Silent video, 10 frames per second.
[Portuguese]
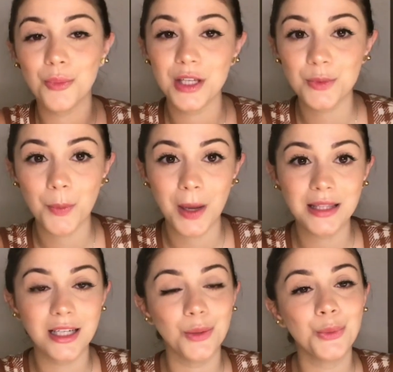o mesmo
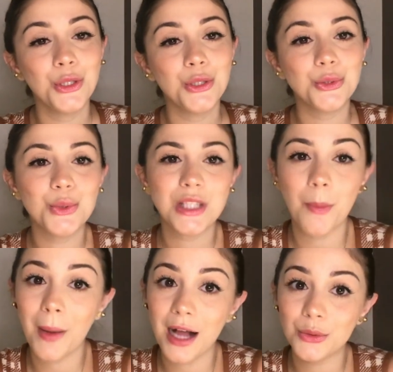padrão do
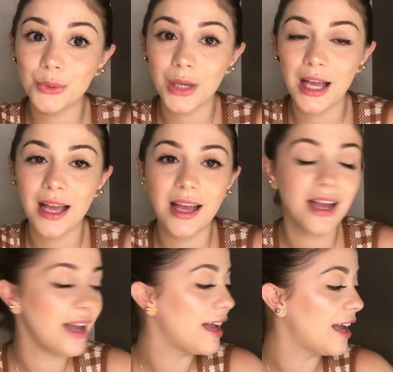sapato
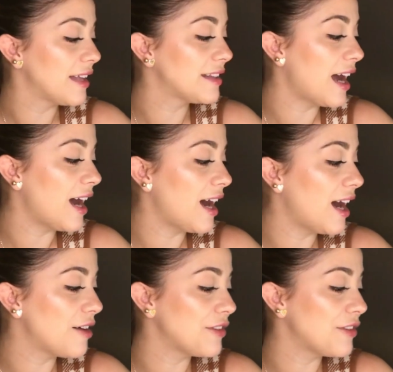é, da